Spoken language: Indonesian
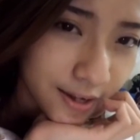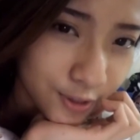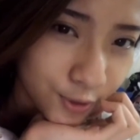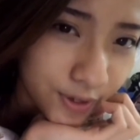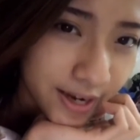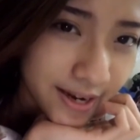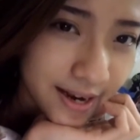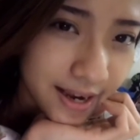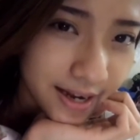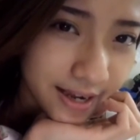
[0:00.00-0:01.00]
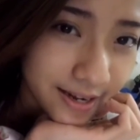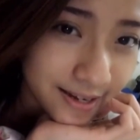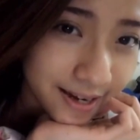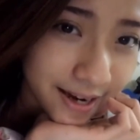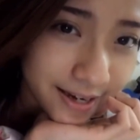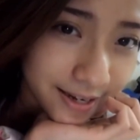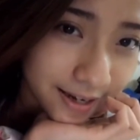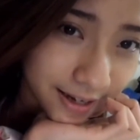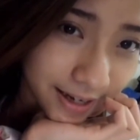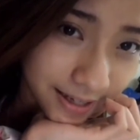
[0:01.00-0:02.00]
Dan juga dengan adanya
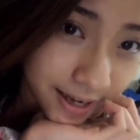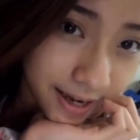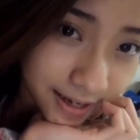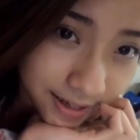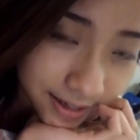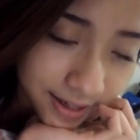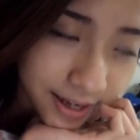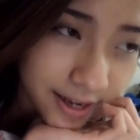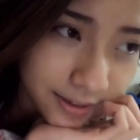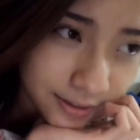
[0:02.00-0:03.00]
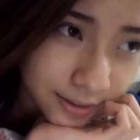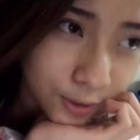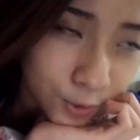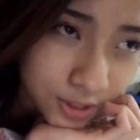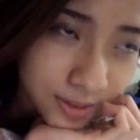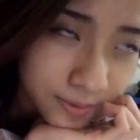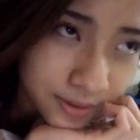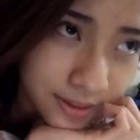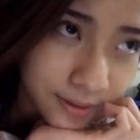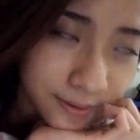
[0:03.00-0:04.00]
kehadiran kalian yang terus
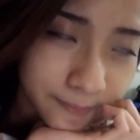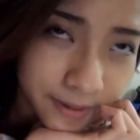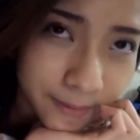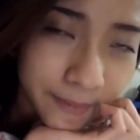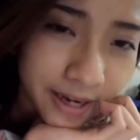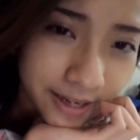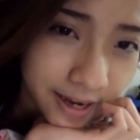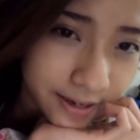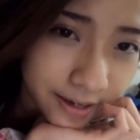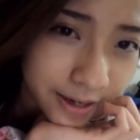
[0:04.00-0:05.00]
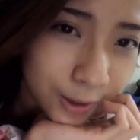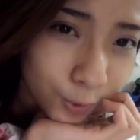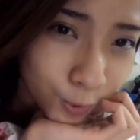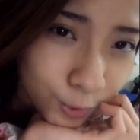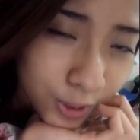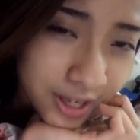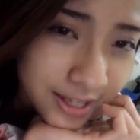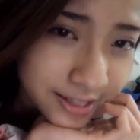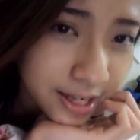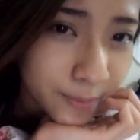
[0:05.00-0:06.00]
menemani hari-hari aku
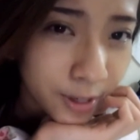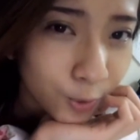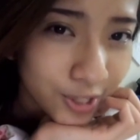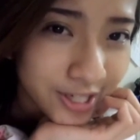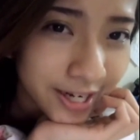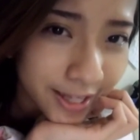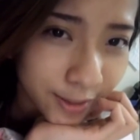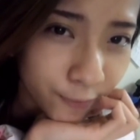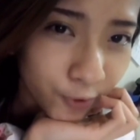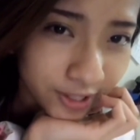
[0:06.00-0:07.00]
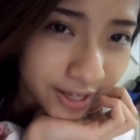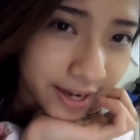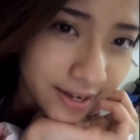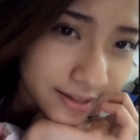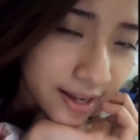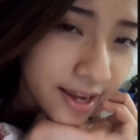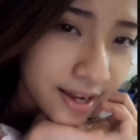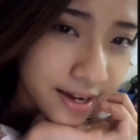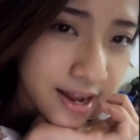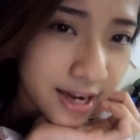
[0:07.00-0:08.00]
selama aku di JKT48
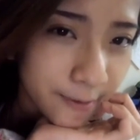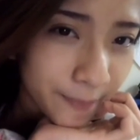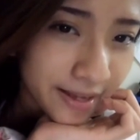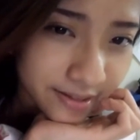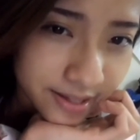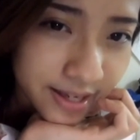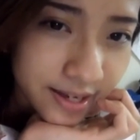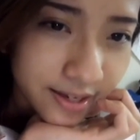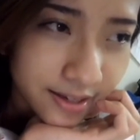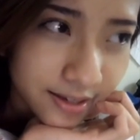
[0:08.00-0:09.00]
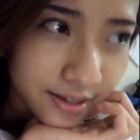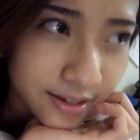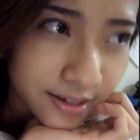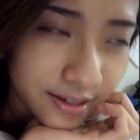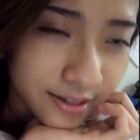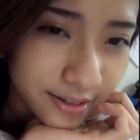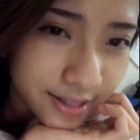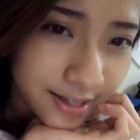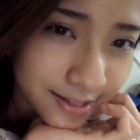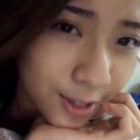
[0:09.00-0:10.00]
dan yang pasti uh,
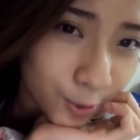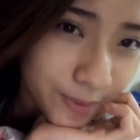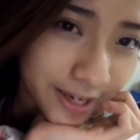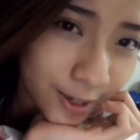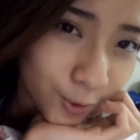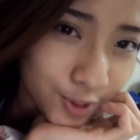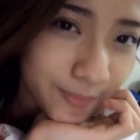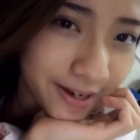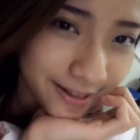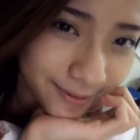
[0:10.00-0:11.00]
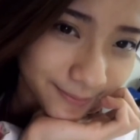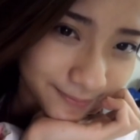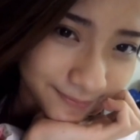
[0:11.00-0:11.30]
yang selalu bikin aku semangat